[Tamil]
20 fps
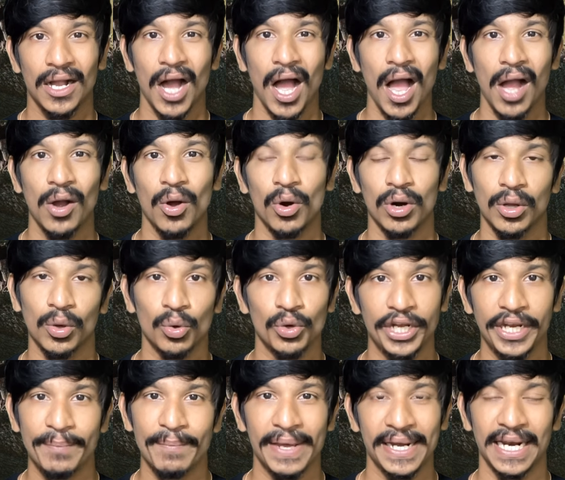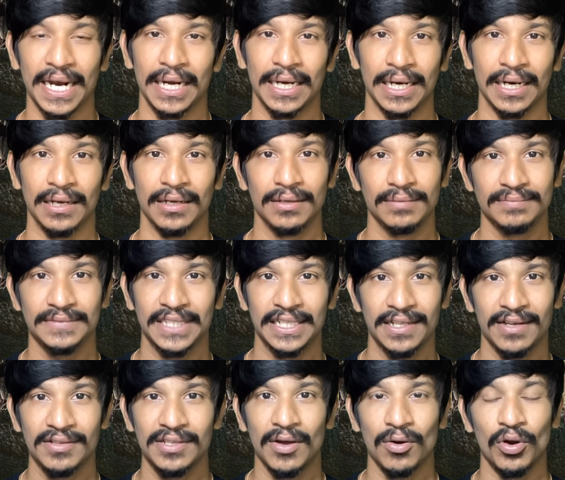காங்கோட குட்டி மாதிரி காட்டுறாங்க
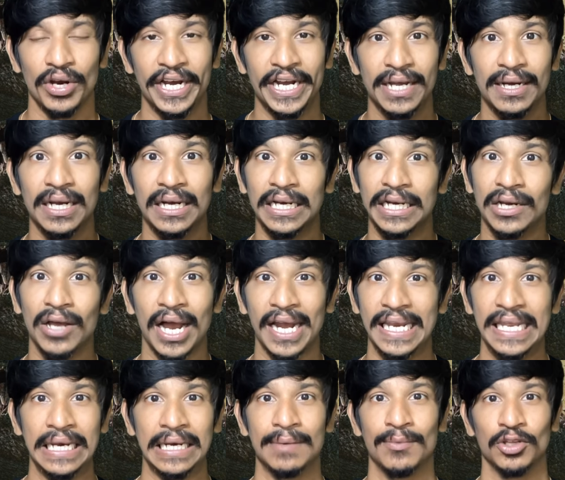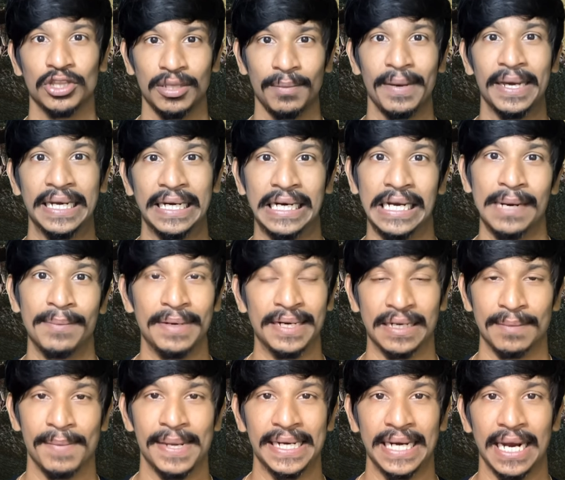அதாவது அவங்க இனங்கள் இன்னும் அழியில் மொத்தமாக இருக்குது அப்படின்ற
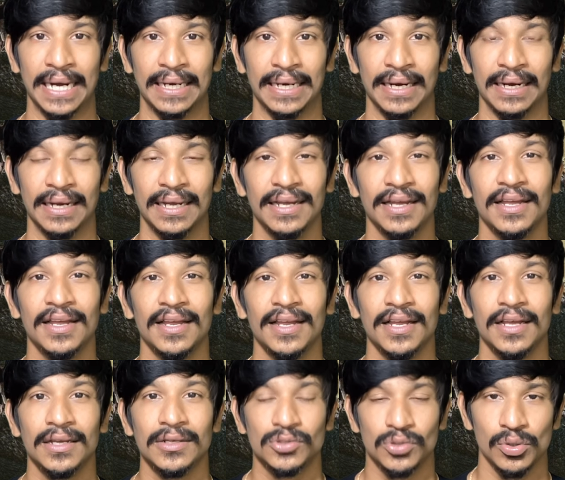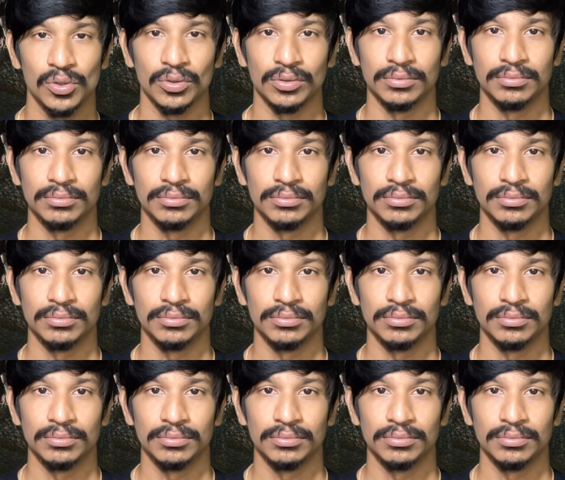மாதிரி காட்டுறாங்க ஸோ